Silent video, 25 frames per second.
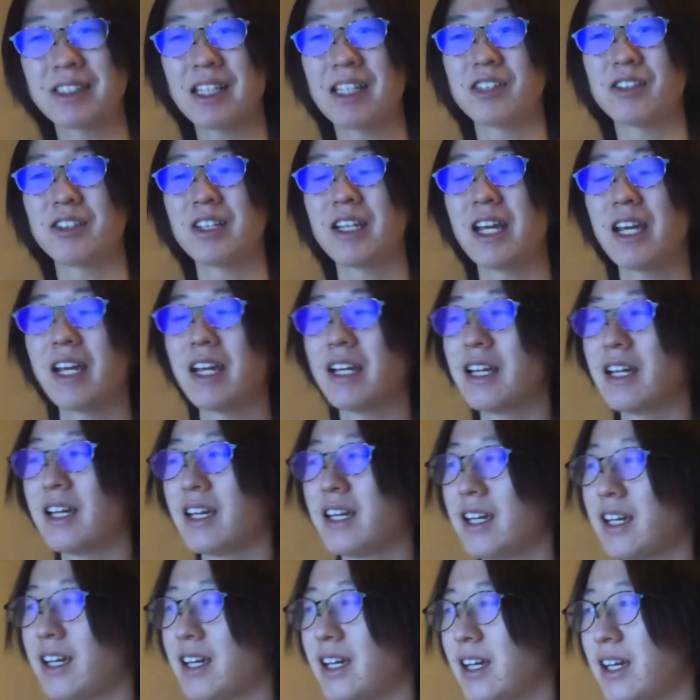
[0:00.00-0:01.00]
最初に、
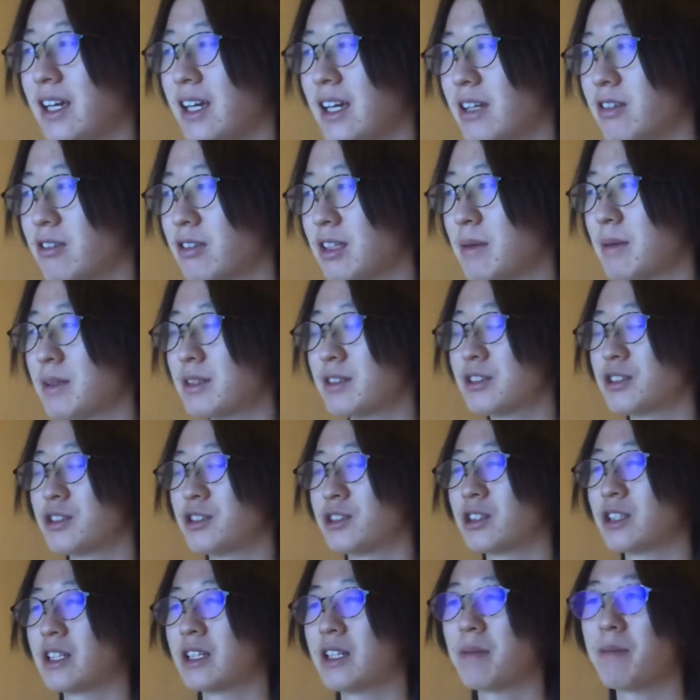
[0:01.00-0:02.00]
えー、予定枚た終
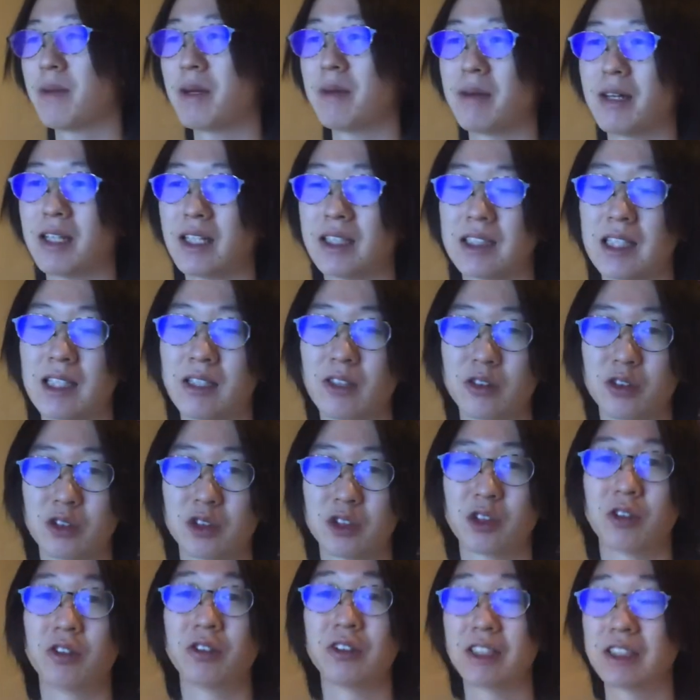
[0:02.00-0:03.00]
了したのはやっぱり真夏さんの
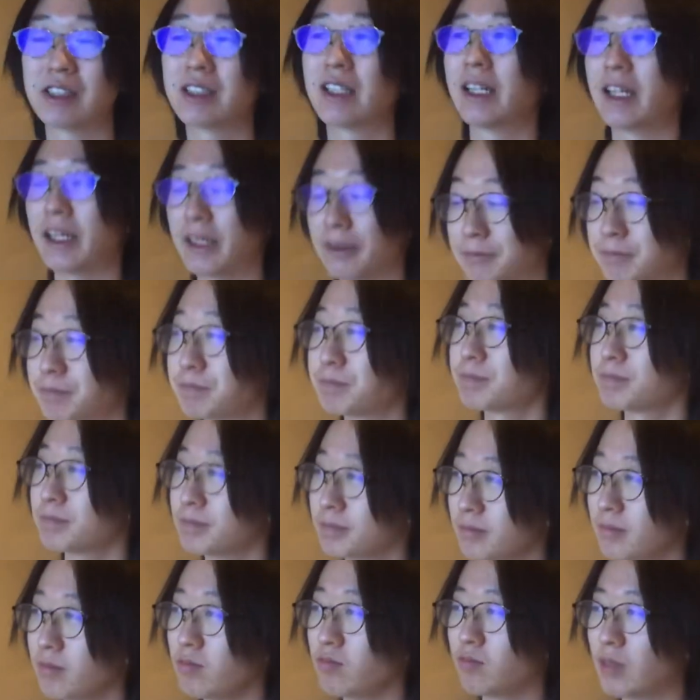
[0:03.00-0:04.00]
卒コンでしたね。
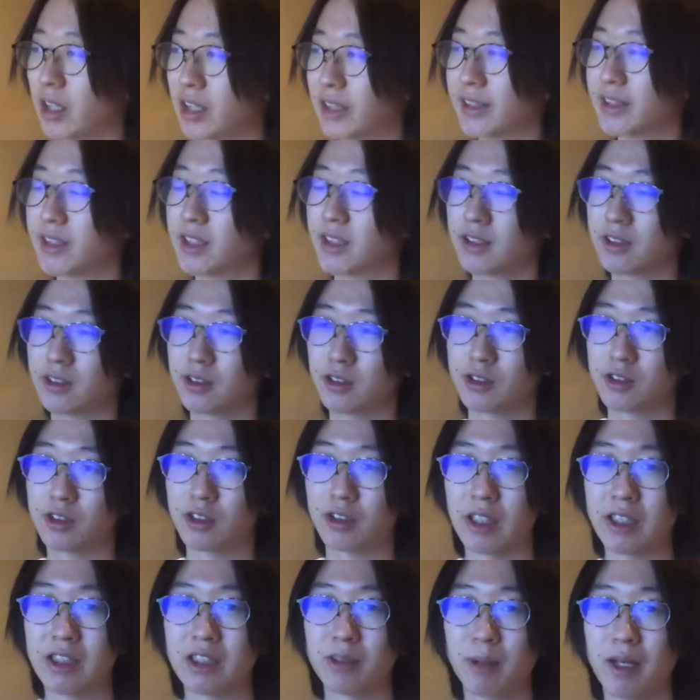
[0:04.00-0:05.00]
まあ、その卒
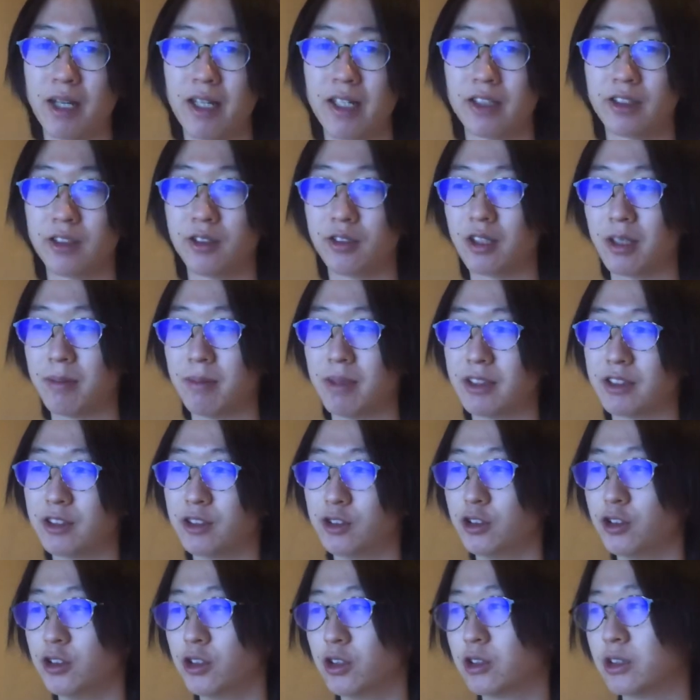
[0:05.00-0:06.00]
コンが一番早く予定枚数
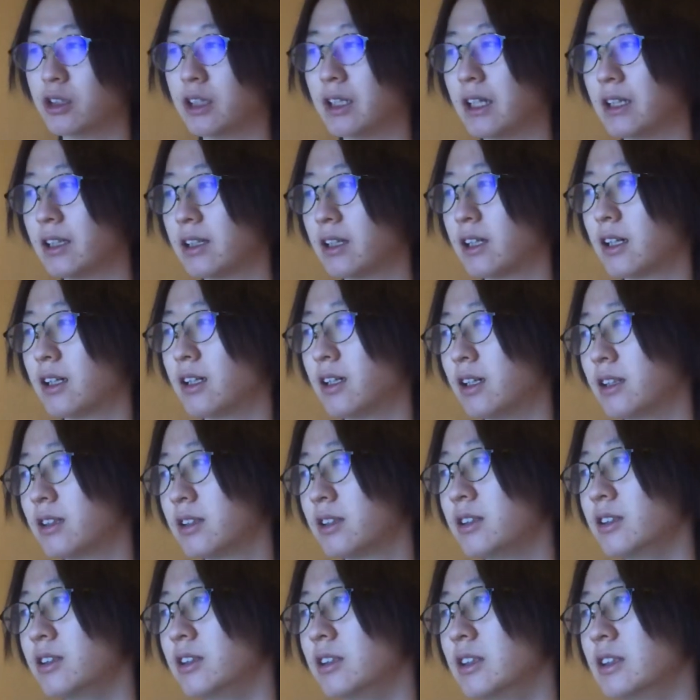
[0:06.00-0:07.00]
終了ってなったかなっ
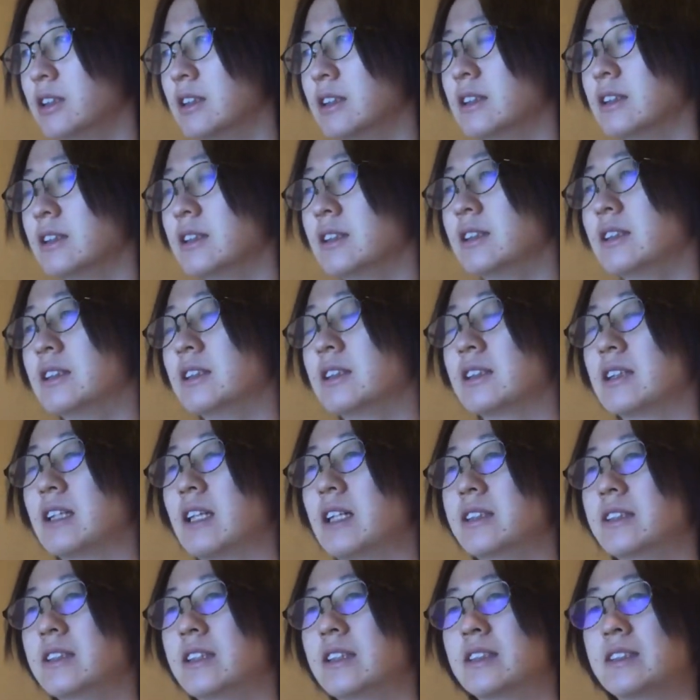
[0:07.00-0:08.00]
ていう
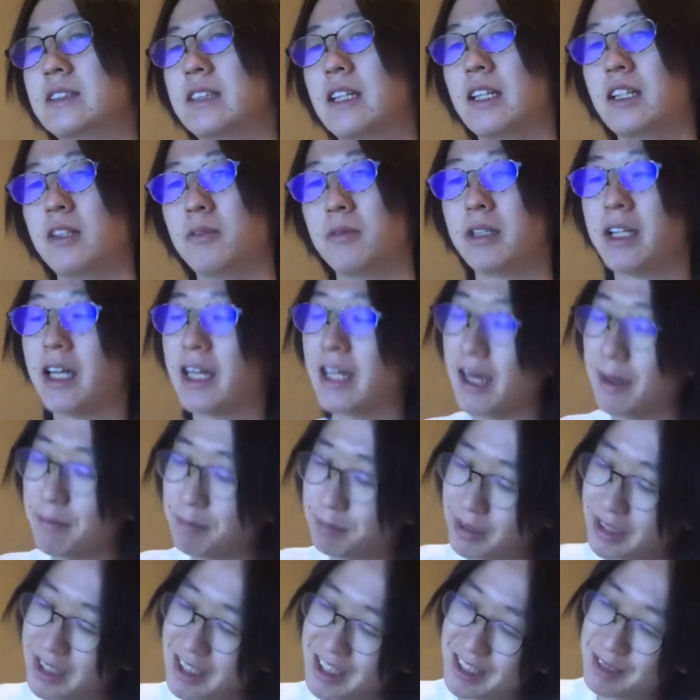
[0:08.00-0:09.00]
感じですけれども、いや、やっ
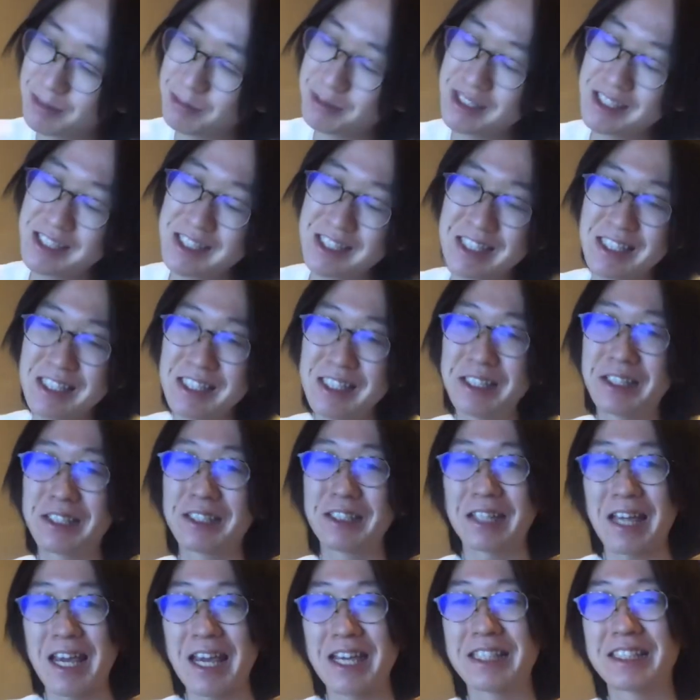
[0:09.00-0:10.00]
ぱ厳しいっ
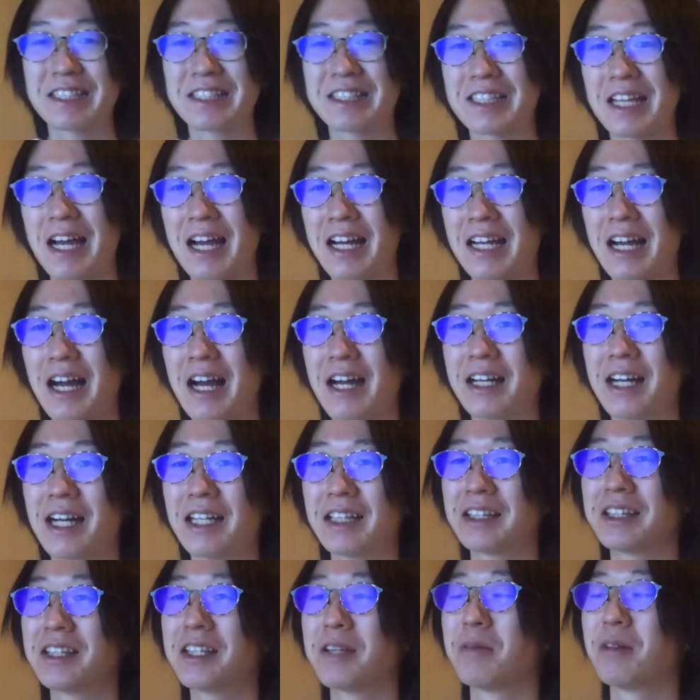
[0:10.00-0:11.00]
すね、5日間
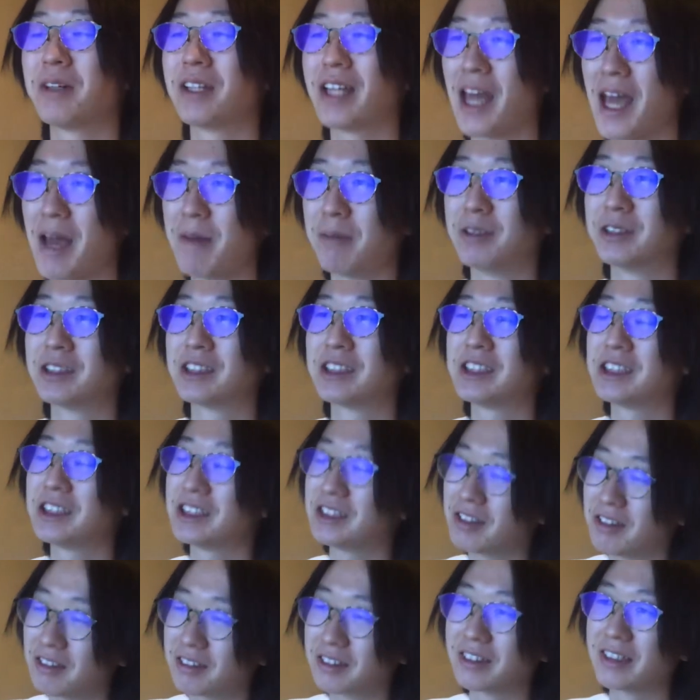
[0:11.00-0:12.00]
あってもね、も
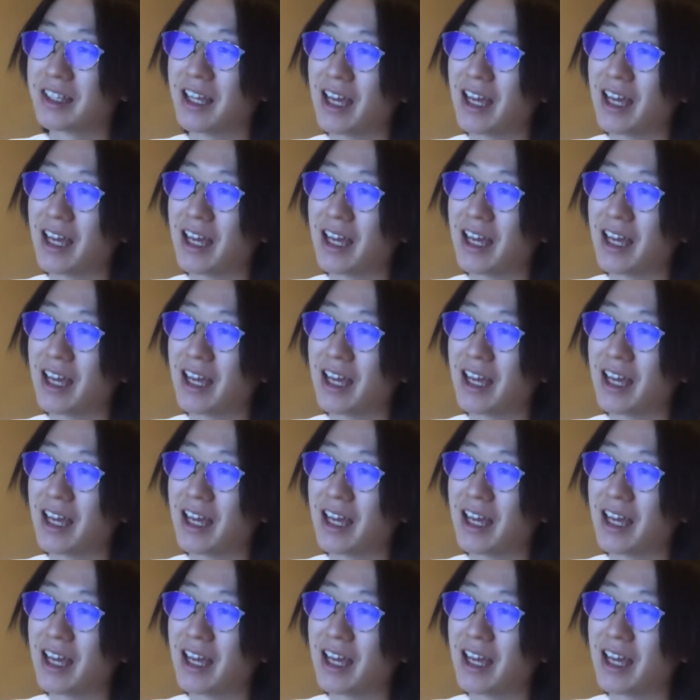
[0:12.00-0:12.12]
ちろん